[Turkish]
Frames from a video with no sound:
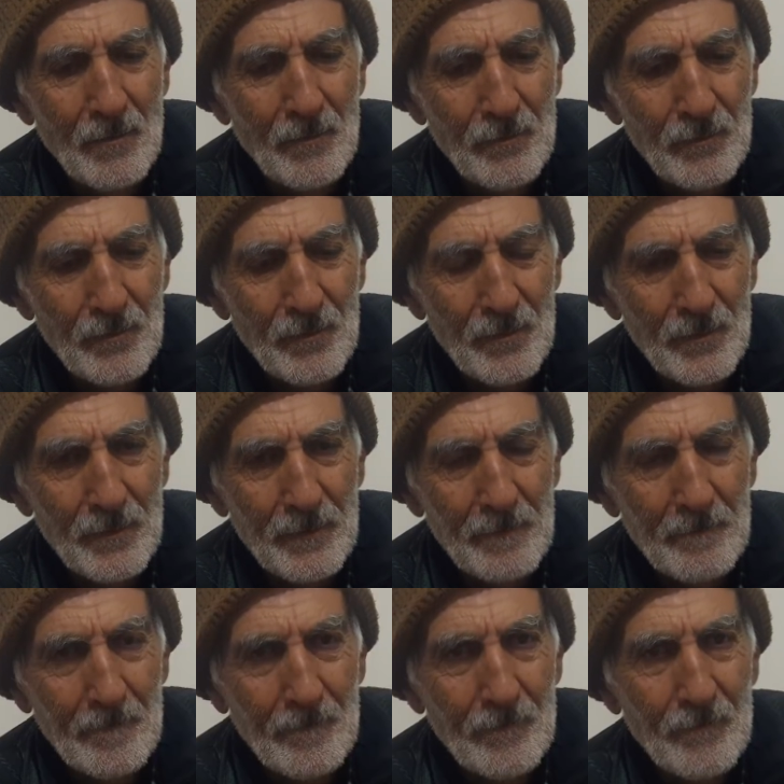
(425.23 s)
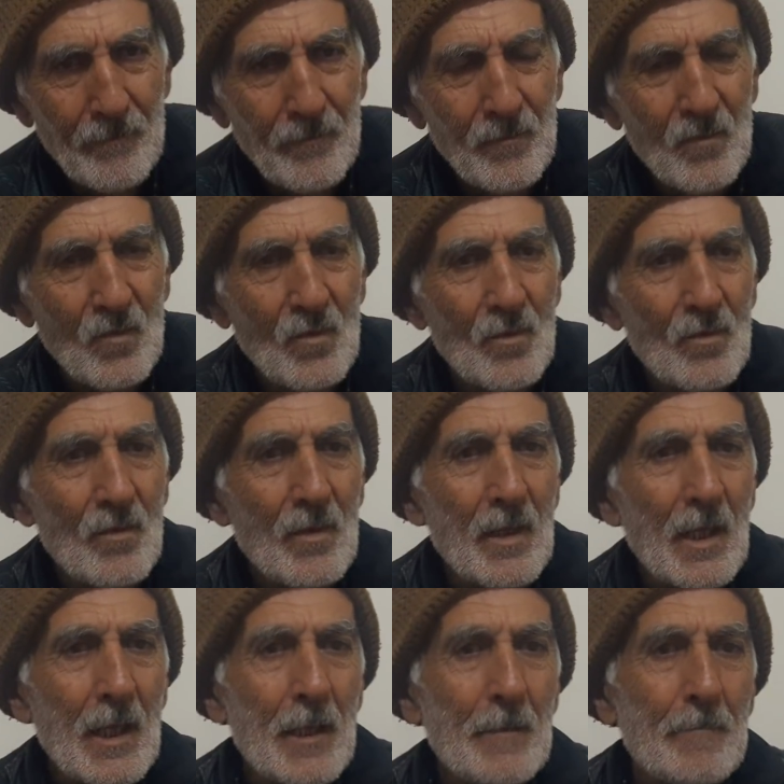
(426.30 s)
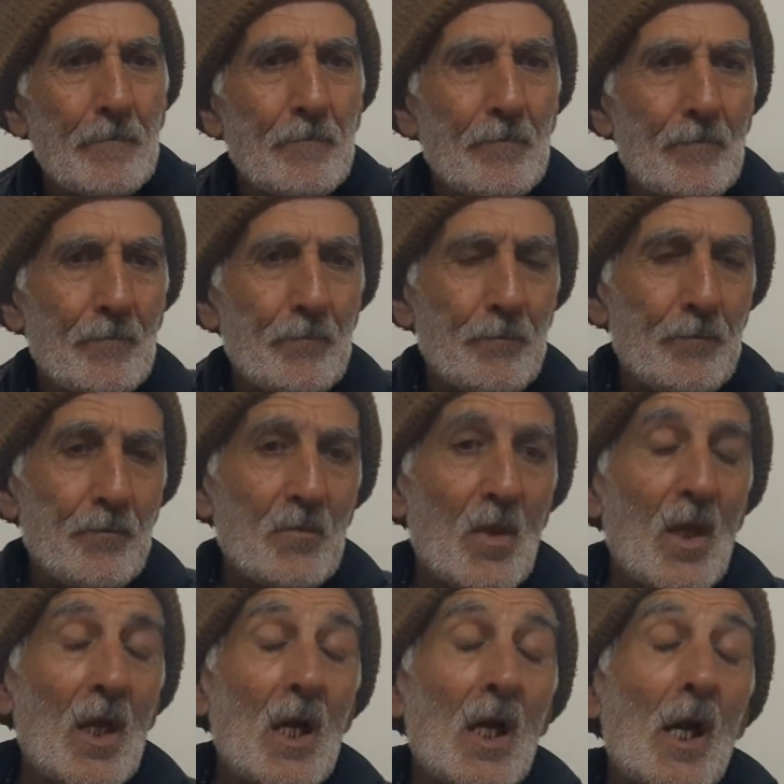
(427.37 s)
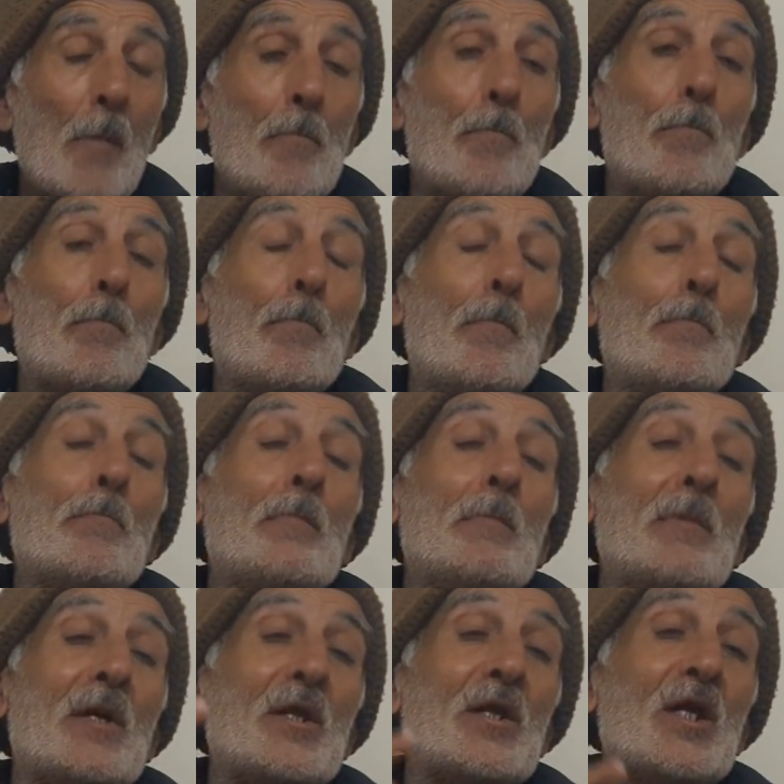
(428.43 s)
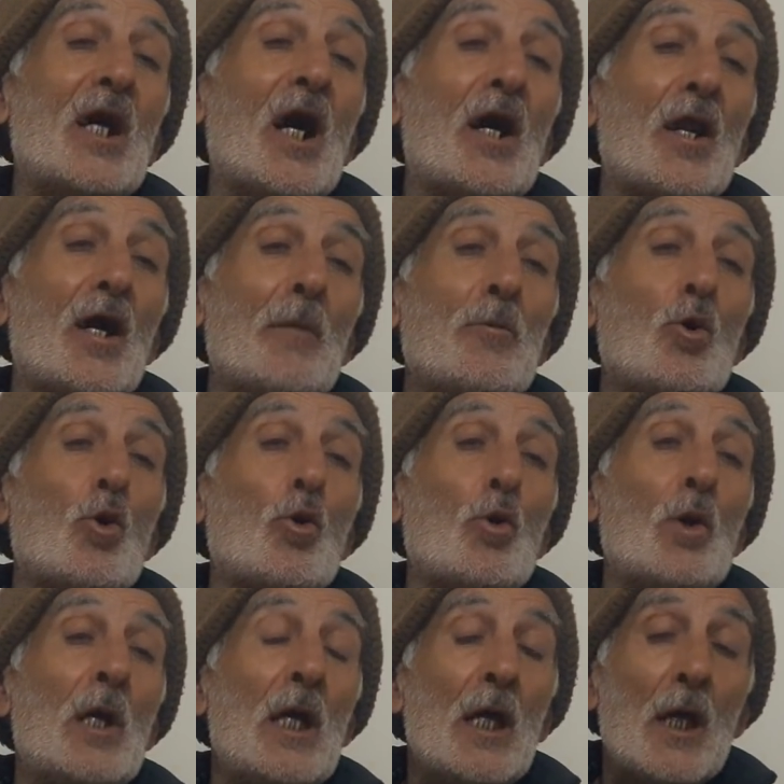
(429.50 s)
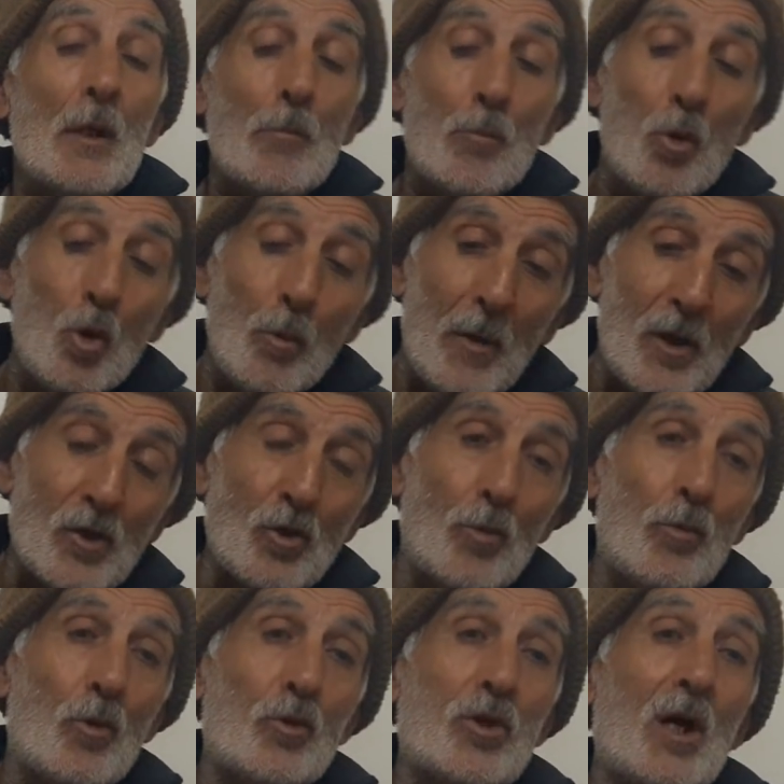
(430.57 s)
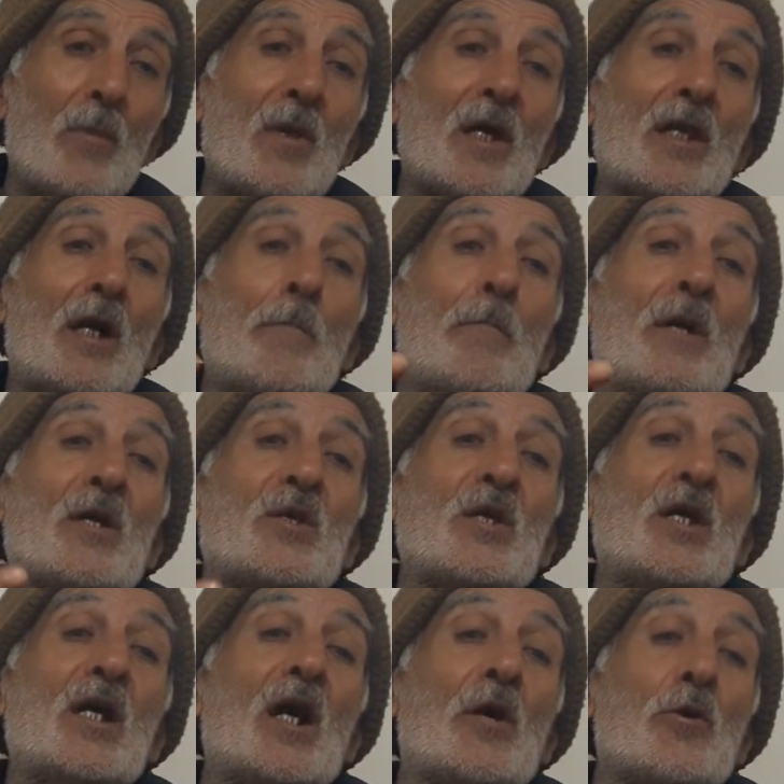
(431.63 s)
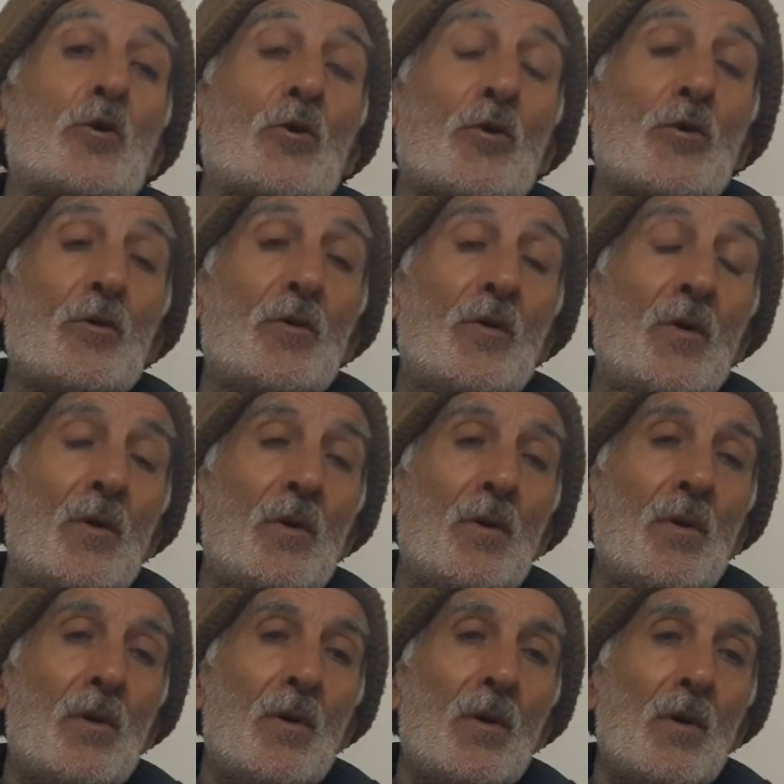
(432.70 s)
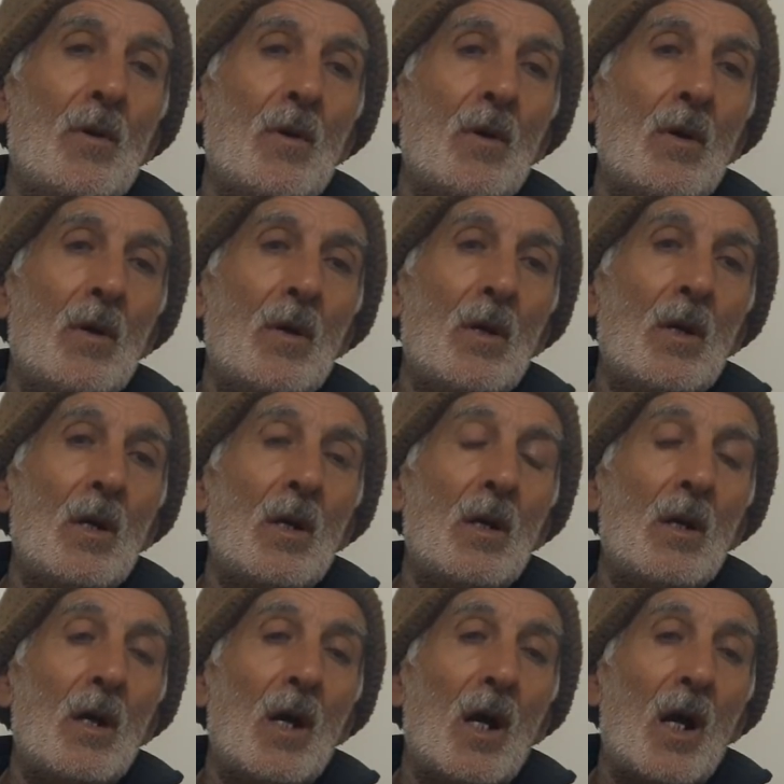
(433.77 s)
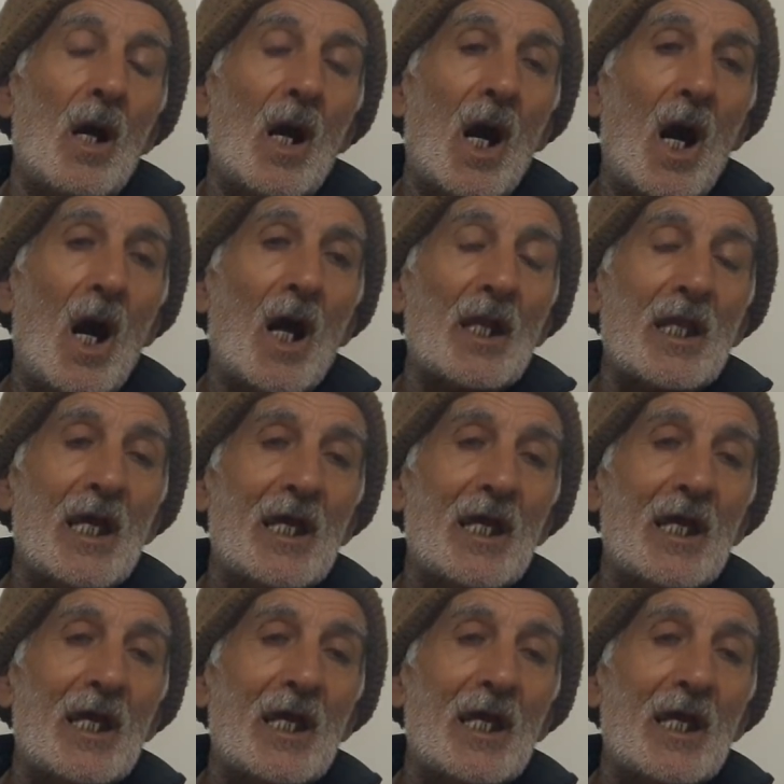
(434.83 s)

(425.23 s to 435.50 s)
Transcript: Şimdi Papa'nın da Mehdi'yi arama bu hmm, Mehdi'yi aramıyor. Bu Mezopotamya'da Mesih'i arıyor. Ta kendi vesvesini alıyor da. Ha, tamam.